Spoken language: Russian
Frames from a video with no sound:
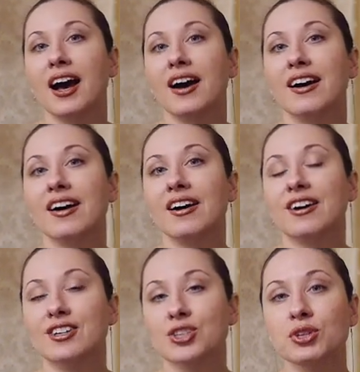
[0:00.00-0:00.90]

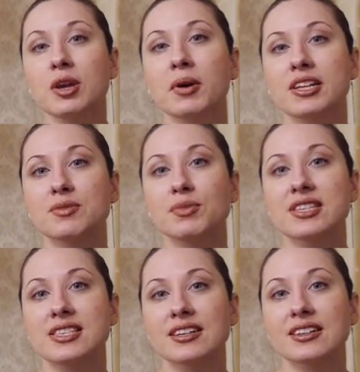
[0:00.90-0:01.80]
А, что необходимо
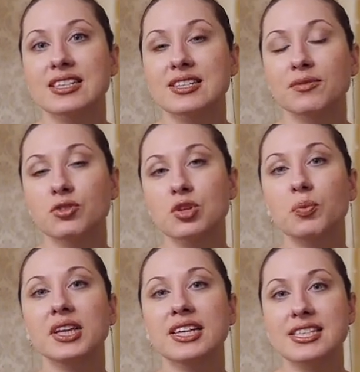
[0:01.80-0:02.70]
сделать? Нужно
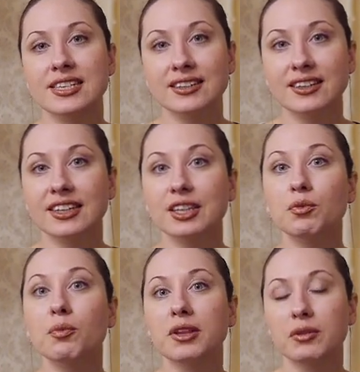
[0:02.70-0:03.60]
подойти к
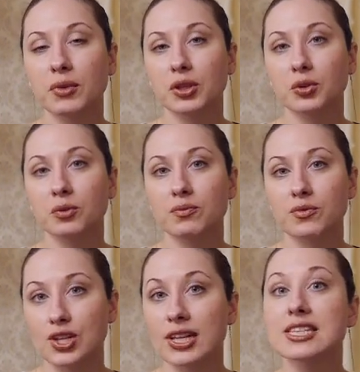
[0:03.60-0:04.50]
этому предмету.
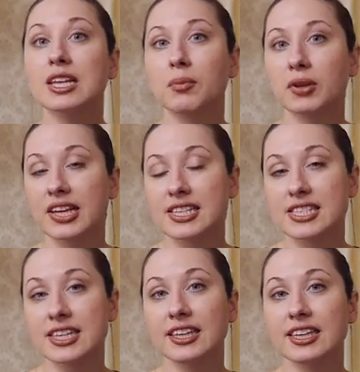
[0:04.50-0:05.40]
Желательно
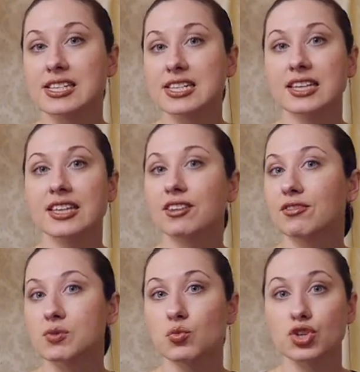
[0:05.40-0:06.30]
подойти, если нет
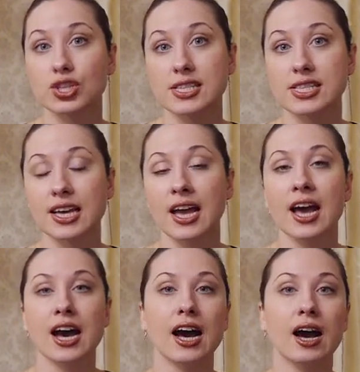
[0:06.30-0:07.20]
возможности,
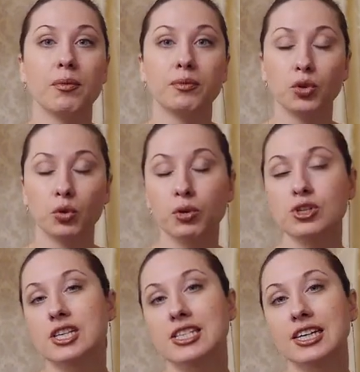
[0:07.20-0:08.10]
а, то
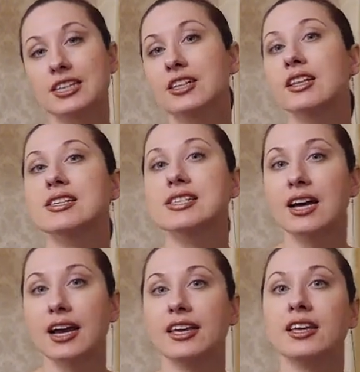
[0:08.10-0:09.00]
просто закрыть
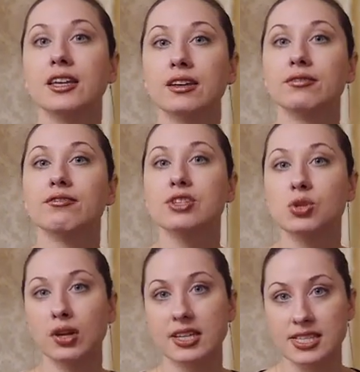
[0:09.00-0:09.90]
глаза и
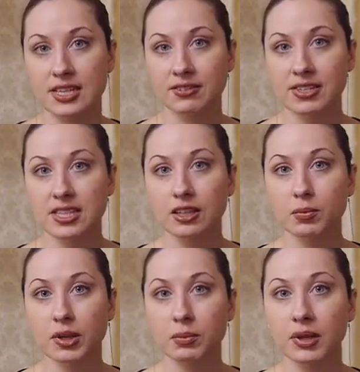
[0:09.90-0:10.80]
визуализировать
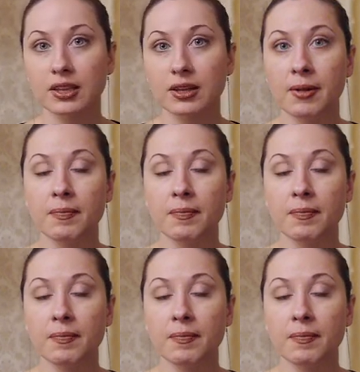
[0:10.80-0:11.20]
этот предмет